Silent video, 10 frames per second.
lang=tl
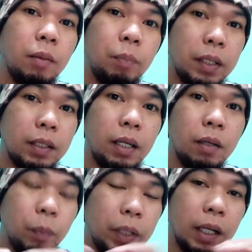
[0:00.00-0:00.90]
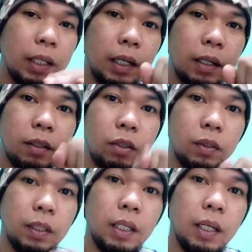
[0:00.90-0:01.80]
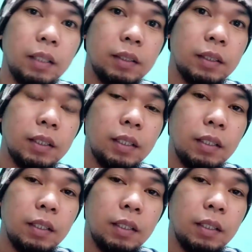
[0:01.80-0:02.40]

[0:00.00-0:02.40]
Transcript: Pantay ang piga nila ng throttle guys.